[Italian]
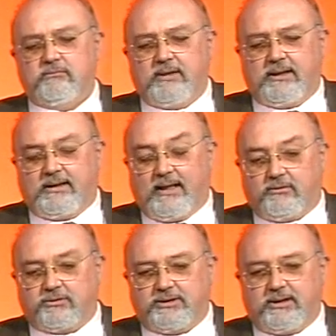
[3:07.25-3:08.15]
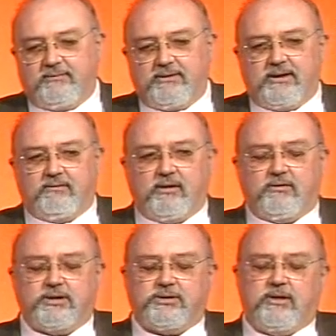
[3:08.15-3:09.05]
È chiaro, c'è da rivedere
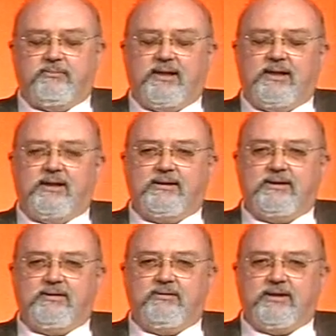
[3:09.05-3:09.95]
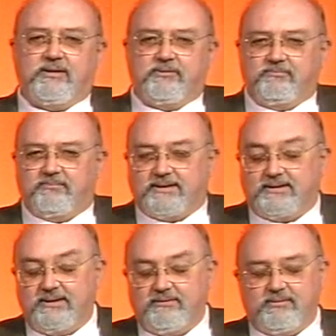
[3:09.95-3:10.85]
qualcosa sulle palle inattive
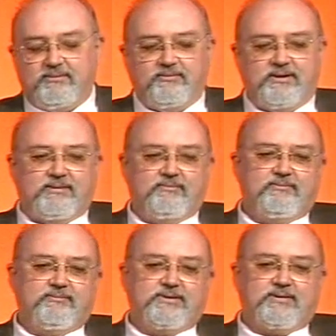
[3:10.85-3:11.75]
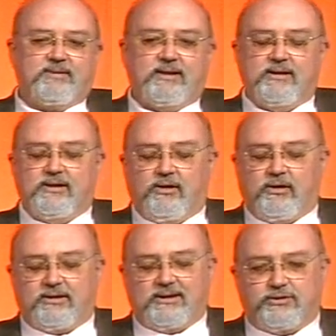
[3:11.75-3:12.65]
passive, eh, insomma,
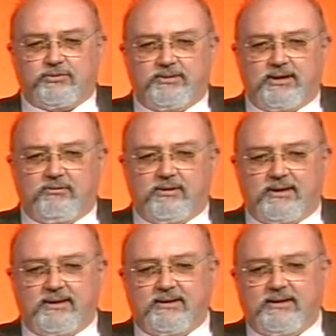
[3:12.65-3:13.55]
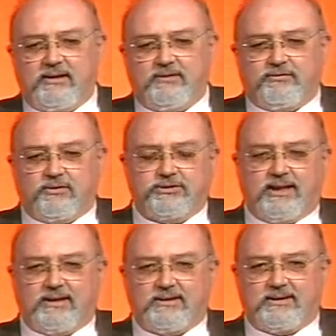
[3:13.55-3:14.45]
oltre a subire due reti il Foggia
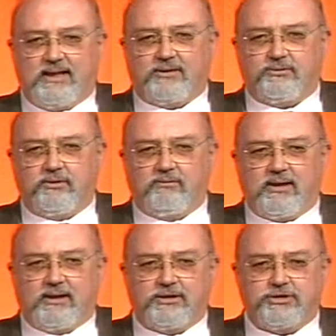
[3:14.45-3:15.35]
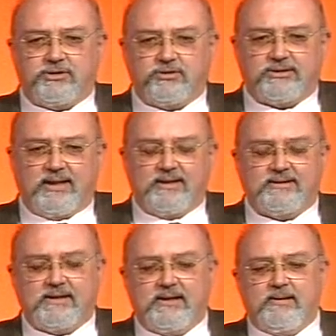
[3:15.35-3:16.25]
ha rischiato in qualche circostanza,